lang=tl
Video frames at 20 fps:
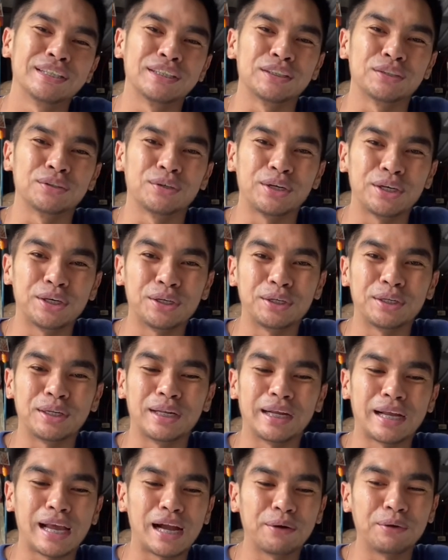So, ayun.
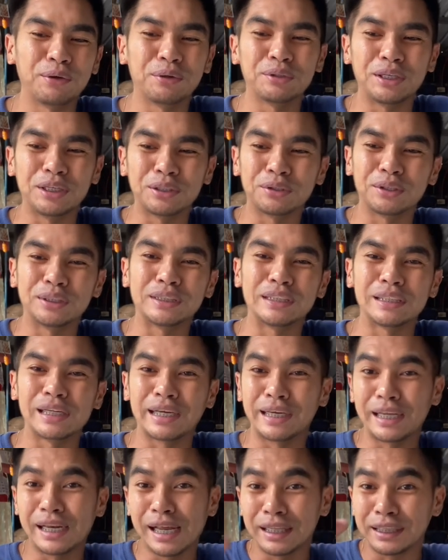Ang gagawin ko dito is
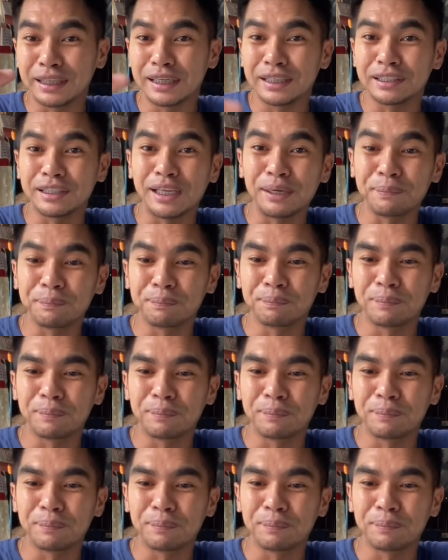lagyan natin ng tape